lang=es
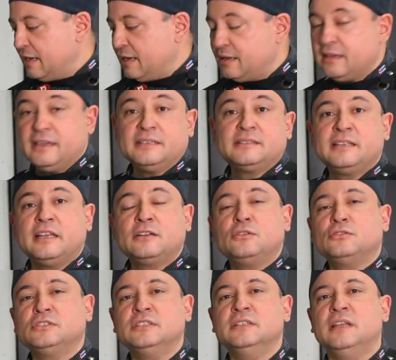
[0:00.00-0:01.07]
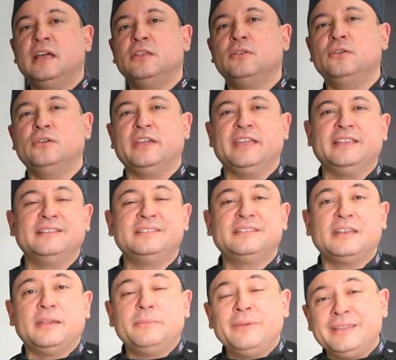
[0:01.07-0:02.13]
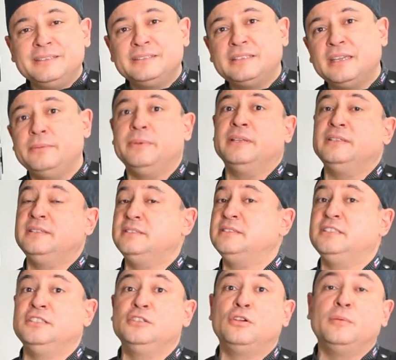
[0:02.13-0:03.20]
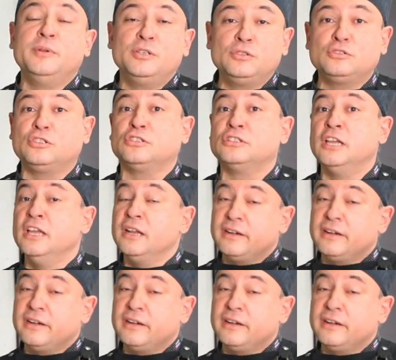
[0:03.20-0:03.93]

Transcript: a estar cocinado entre 20 y 25 minutos,